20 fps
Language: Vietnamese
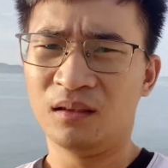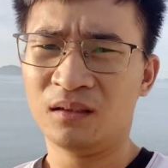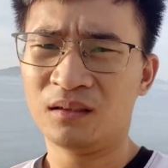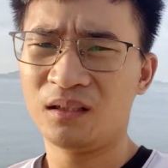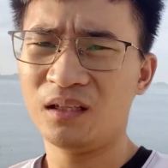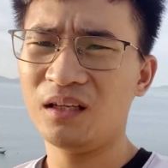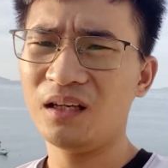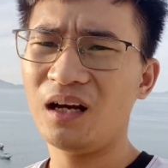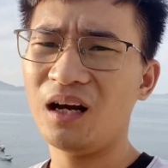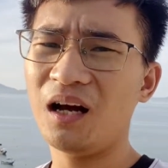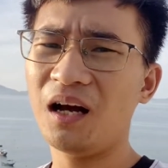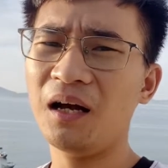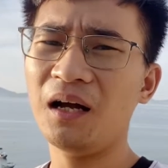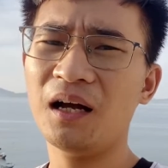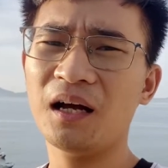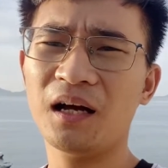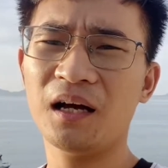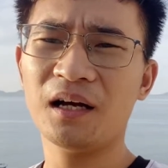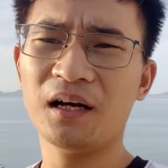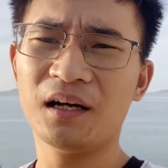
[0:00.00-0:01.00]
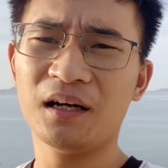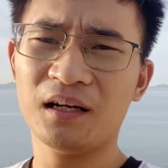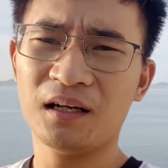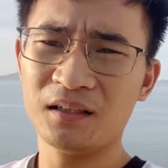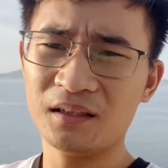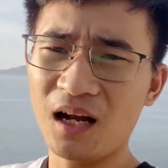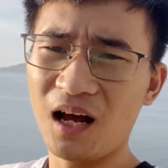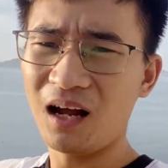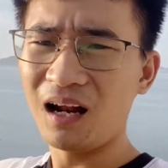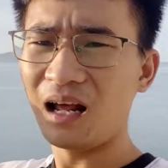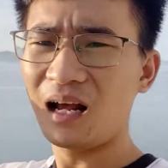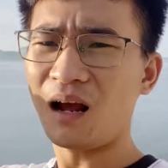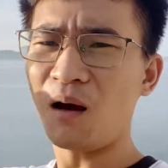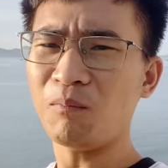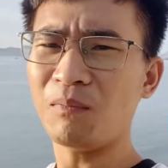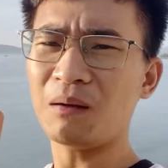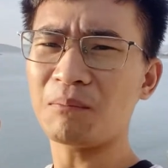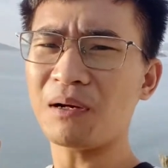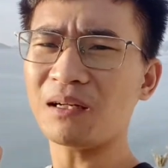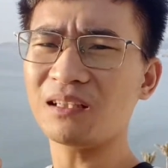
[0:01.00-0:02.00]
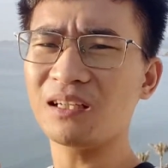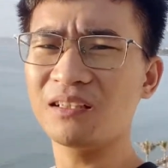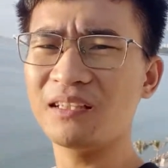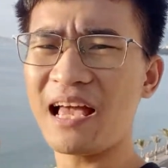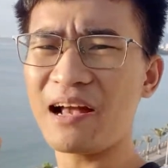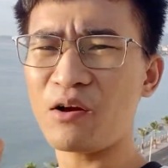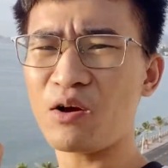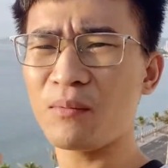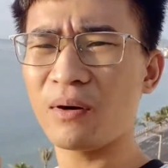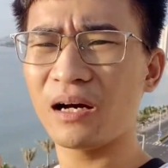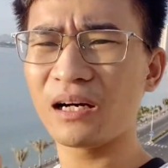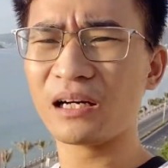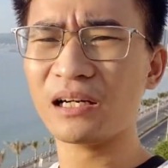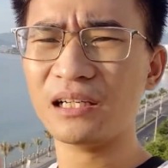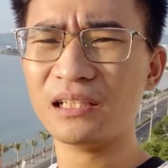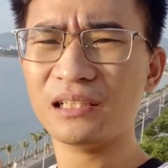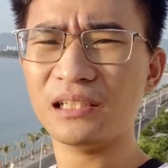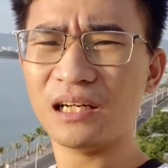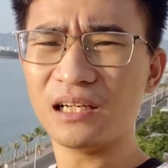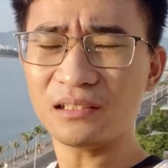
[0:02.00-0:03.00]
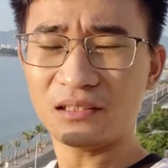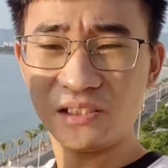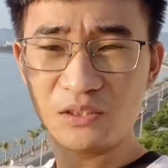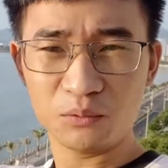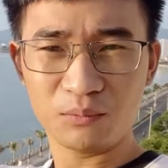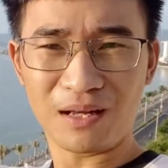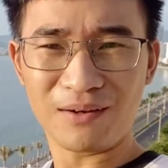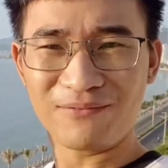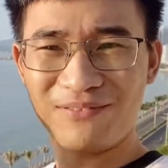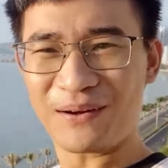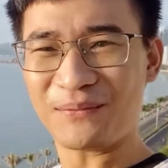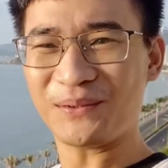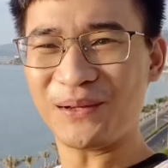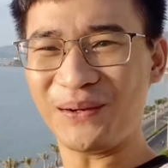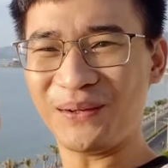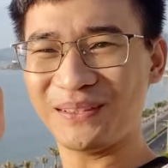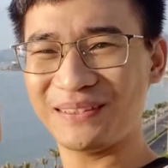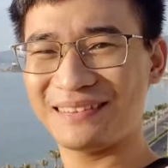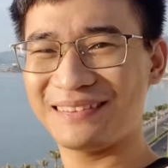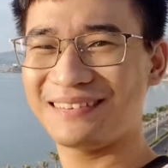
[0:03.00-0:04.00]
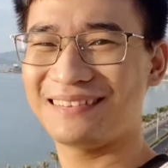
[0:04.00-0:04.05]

Thì à, đỡ không làm mất thời gian của mọi người nữa thì chúng ta vào thôi.